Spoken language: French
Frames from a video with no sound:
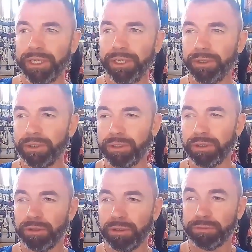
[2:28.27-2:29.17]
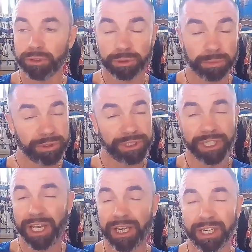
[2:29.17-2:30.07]
Et euh, franchement,
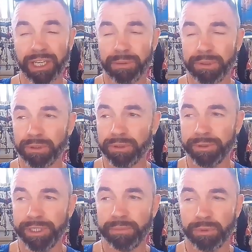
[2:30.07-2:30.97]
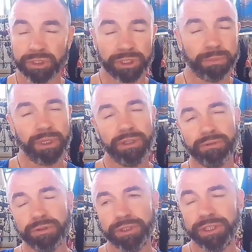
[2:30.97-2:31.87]
c'est agréable. Honnêtement, j'aime bien
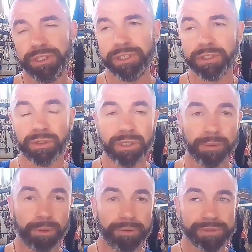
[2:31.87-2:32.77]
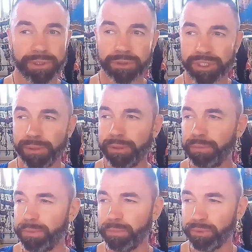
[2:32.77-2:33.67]
y venir. La preuve, c'est que j'y
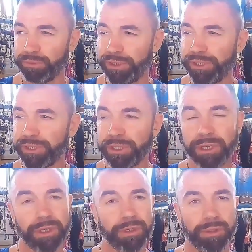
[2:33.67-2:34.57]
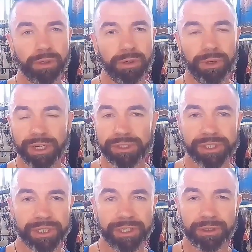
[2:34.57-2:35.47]
amène même mon fils. voilà,
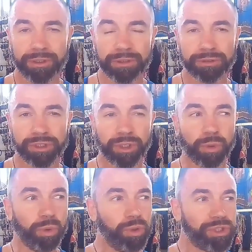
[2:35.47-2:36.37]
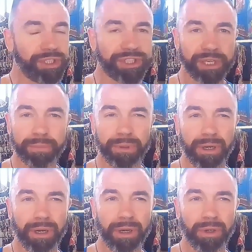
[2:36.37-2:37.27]
c'est cool, c'est
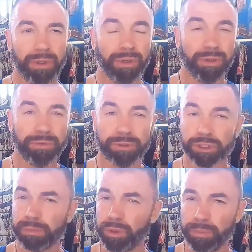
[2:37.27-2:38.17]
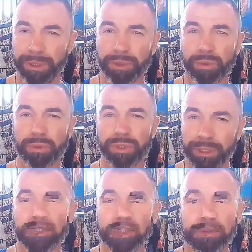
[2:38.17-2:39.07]
sympa. franchement, le patron,
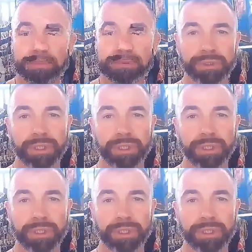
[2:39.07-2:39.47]
il est top.